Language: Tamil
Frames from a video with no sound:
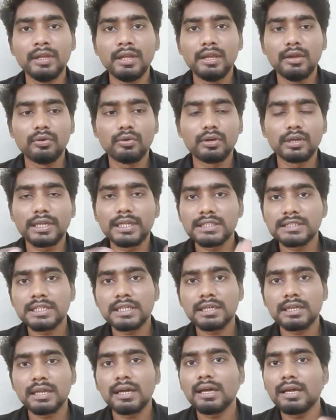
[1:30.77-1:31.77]
ஒரு
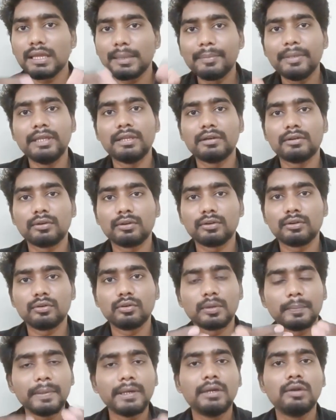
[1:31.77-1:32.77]
கிச்சன்னா எப்படி இருக்கணும்
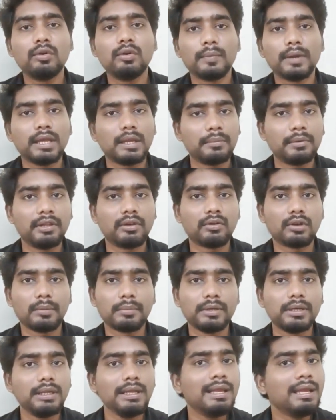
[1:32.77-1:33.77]
ஒரு பெட்ரூம்னா எப்படி இருக்கும்
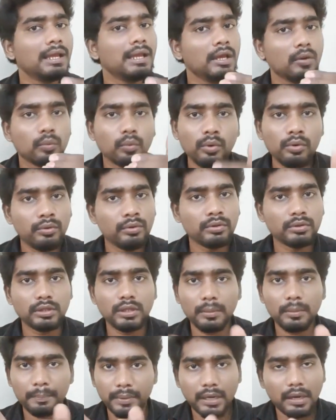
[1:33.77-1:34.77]
அப்படின்னு ஒன்று
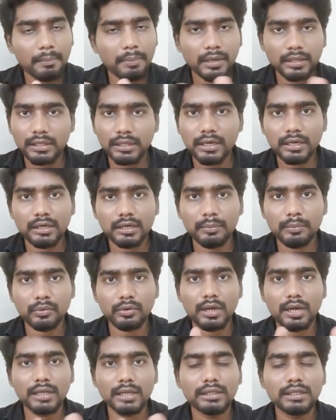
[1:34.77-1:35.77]
ஒன்றுத்தையும் ப்ராப்பராக தான் கட்ட
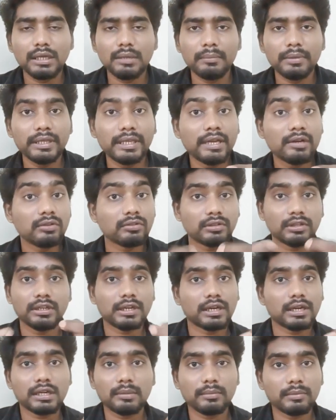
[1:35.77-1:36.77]
போகிறோம் அதை நம்ம ஏனோ
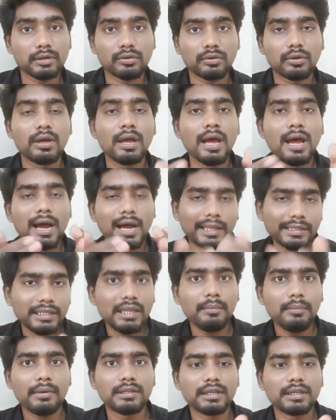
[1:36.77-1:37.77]
கட்ட மாட்டோம்
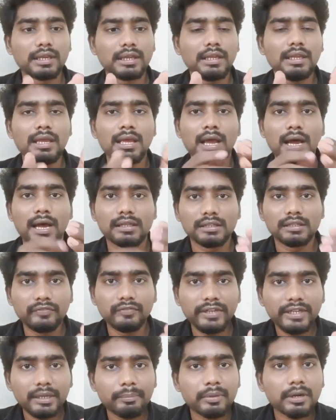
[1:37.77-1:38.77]
அதே மாதிரி அந்த
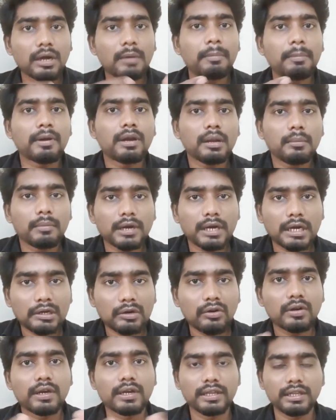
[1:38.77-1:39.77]
வீடை ப்ராப்பராக நம்ம
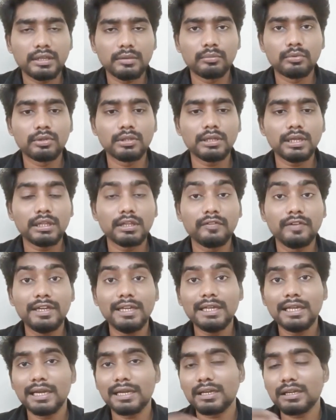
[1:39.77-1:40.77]
கட்டணும்னு நினைக்கும் போது அந்த
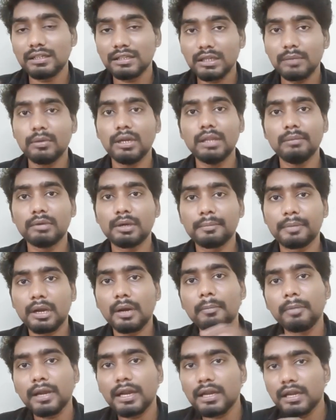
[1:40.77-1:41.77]
வீடு கட்டுறதுக்கு முன்னாடி நமக்கு
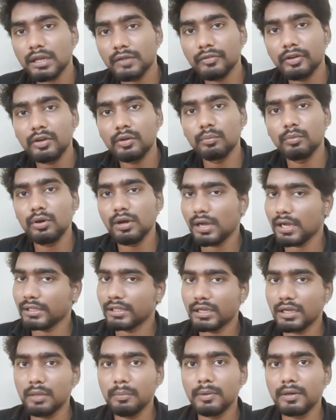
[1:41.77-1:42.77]
ப்ராப்பராக என்னென்ன வேணுமோ அதை
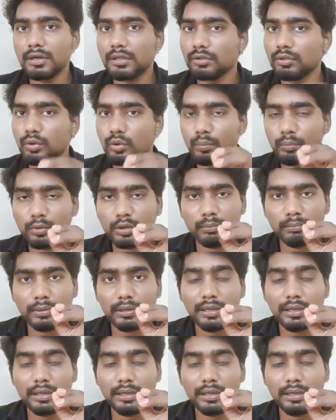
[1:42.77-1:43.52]
ரெடி பண்ணுறது ரொம்ப ரொம்ப